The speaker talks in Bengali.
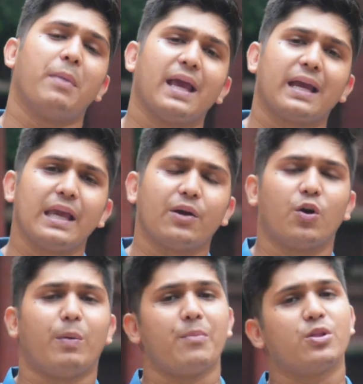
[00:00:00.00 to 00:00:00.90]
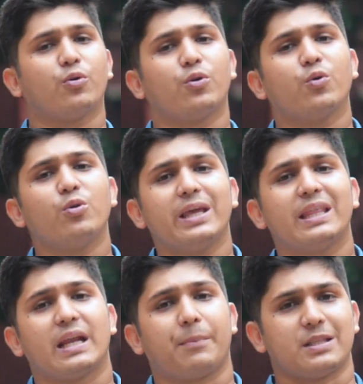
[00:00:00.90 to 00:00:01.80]
ভাইয়া কী করবো আমি তো কোনো কুল
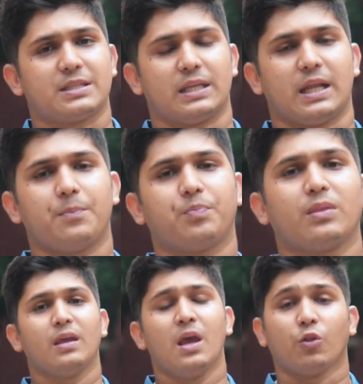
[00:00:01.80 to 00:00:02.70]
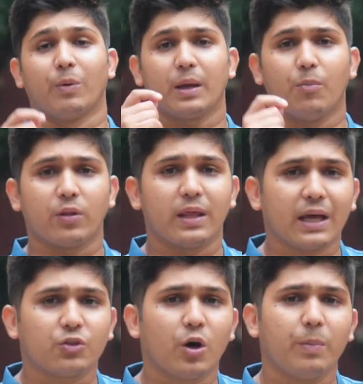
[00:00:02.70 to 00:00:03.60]
কিনারা পাচ্ছি না তোমাকে মনে
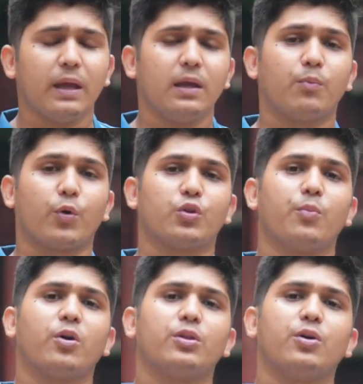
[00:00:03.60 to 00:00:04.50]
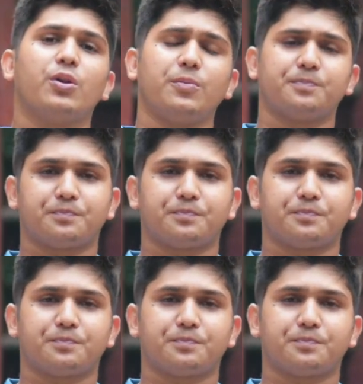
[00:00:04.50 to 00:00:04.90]
রাখতে হবে প্রথম কথা হলো